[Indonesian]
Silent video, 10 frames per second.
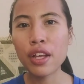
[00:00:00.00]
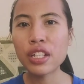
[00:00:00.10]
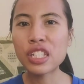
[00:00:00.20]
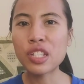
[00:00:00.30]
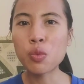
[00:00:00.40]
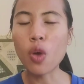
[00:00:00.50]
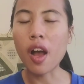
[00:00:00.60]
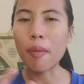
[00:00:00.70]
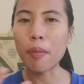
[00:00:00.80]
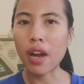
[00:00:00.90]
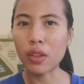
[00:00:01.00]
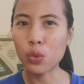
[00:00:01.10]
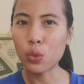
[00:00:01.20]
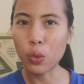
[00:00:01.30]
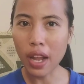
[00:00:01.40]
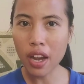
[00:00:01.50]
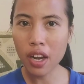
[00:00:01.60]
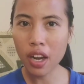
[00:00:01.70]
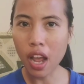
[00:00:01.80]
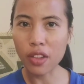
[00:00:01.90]
sebuah
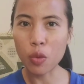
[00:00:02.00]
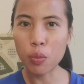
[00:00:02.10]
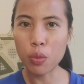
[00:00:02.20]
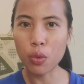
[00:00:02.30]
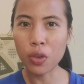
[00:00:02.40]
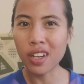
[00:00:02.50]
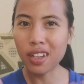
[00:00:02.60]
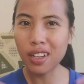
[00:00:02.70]
peraturan ataupun